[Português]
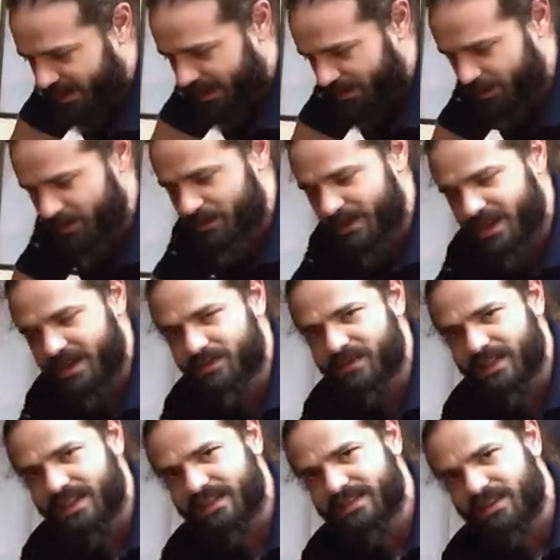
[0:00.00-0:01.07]
a primeira
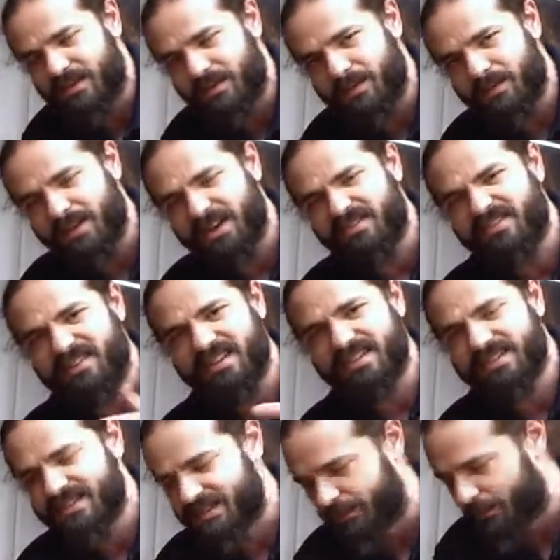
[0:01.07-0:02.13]
alteração, a primeira
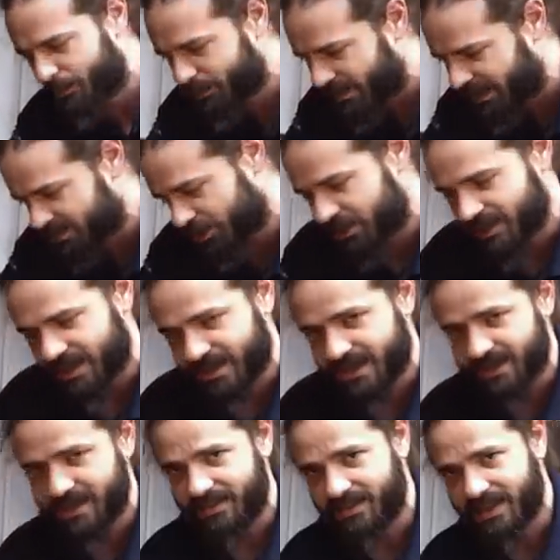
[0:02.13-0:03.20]
versão. A gente
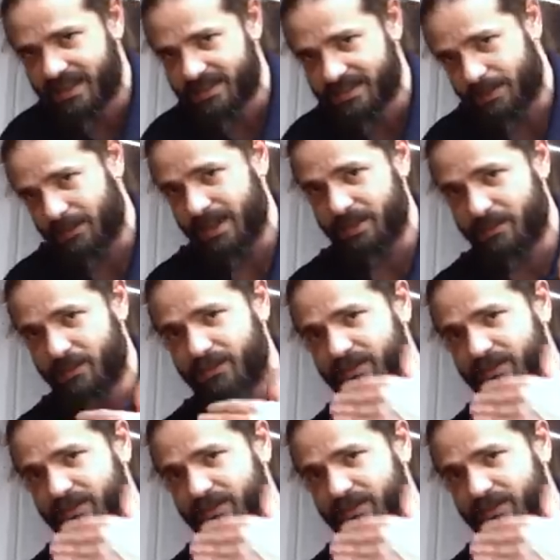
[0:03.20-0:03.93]
aqui na Vanguard trabalha por